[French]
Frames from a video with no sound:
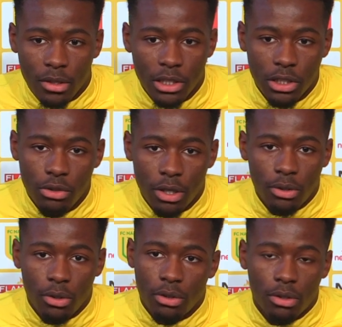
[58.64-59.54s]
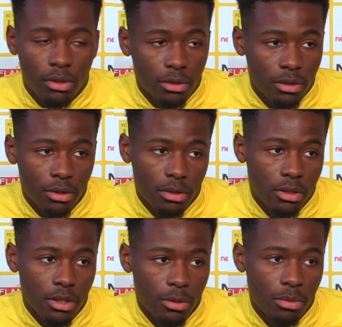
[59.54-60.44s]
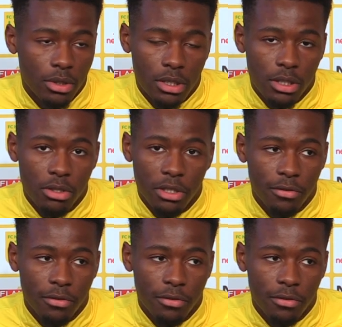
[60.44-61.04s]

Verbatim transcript: j'ai dû attendre. Et puis c'est ce que j'ai